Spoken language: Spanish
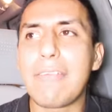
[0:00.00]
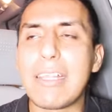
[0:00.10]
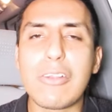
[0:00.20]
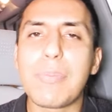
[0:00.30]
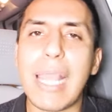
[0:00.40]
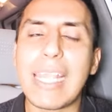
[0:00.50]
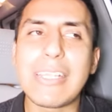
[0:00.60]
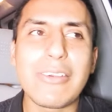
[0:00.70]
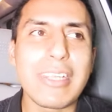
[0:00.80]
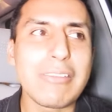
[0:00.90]
feliz
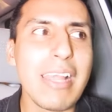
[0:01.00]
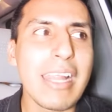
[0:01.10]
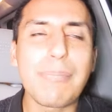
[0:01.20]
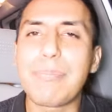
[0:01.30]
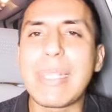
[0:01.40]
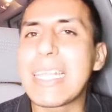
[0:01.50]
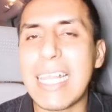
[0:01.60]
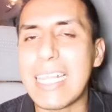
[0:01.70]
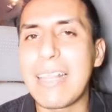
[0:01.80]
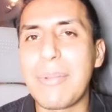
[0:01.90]
cumpleaños y unas
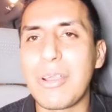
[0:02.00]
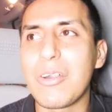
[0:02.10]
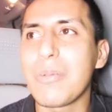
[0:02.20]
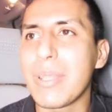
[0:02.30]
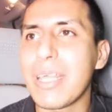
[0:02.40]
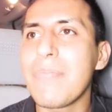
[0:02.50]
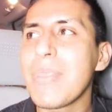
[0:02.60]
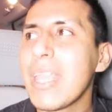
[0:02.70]
pizzas a lo mejor, ¿verdad?